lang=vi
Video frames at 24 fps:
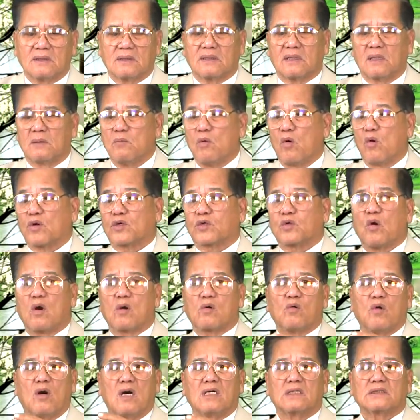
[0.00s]
nó mua thuốc
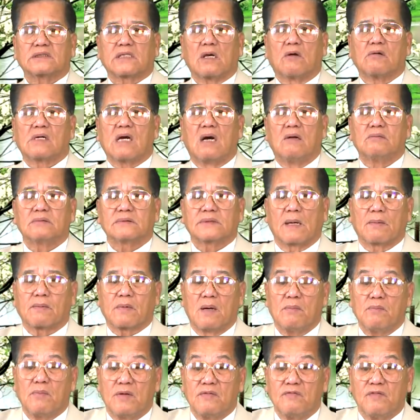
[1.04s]
của tàu cộng tàu
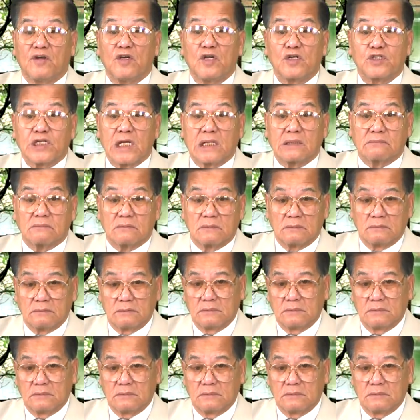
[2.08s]
cầm bình miền nó trích